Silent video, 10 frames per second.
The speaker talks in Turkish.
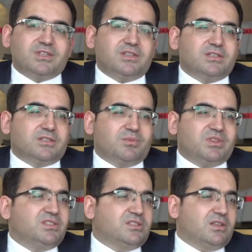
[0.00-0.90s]
Dediğiniz
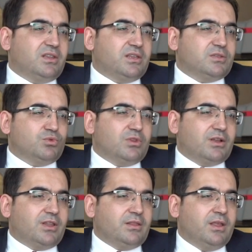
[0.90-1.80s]
gibi dijital ikiz
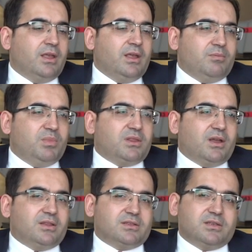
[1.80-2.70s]
bunlardan bir
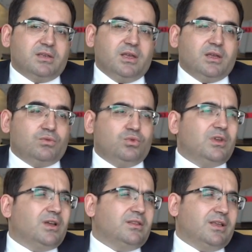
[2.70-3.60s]
tanesi.
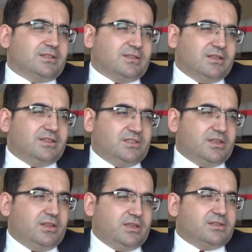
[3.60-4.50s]
Dünyada da aslında
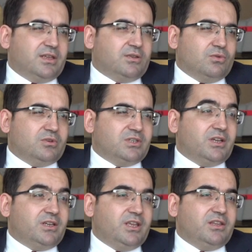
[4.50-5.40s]
dijital ikiz
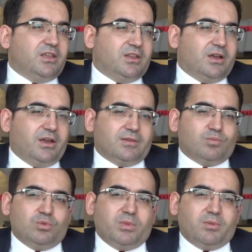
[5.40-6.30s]
teknolojileri yeni yeni hayat
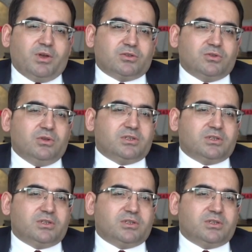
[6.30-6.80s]
bulmaya başlıyor.